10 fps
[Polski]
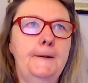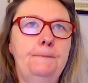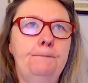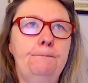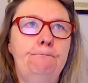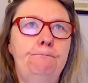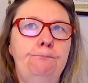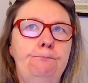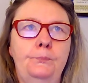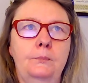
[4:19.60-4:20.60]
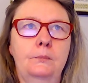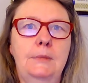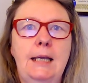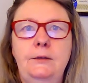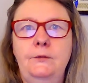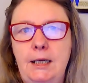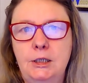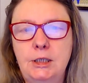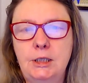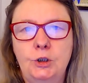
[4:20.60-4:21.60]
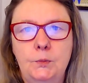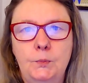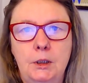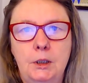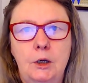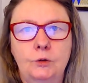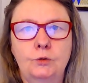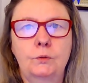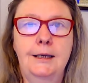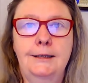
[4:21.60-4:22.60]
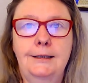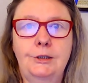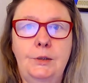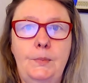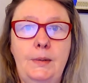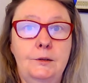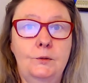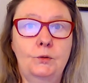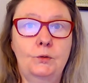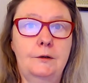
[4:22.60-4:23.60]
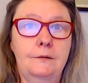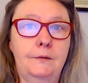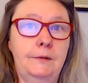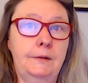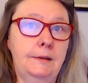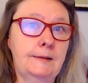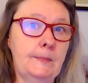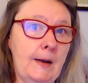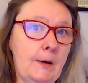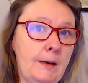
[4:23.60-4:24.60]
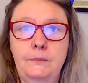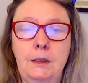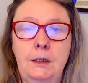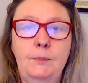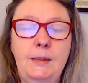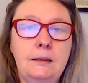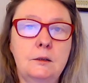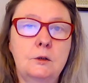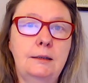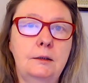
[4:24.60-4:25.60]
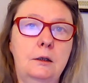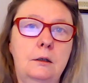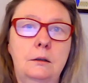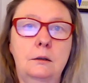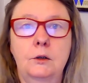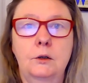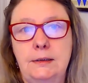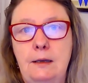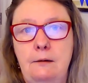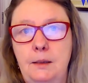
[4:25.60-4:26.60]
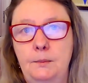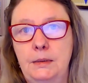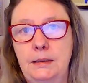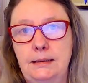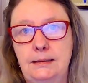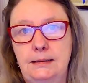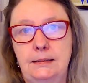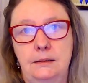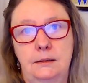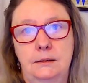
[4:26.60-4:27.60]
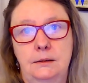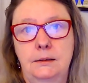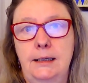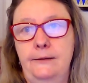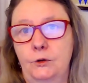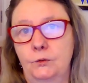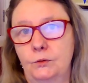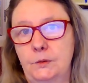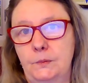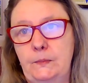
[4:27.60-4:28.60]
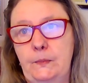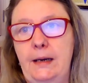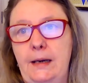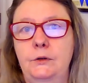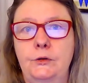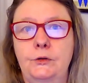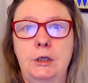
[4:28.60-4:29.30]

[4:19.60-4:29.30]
mm, nadwyrężać tych moich oczu, także bardzo dużo y, spałam i bardzo rzadko korzystałam z y, telefonu, żeby sprawdzić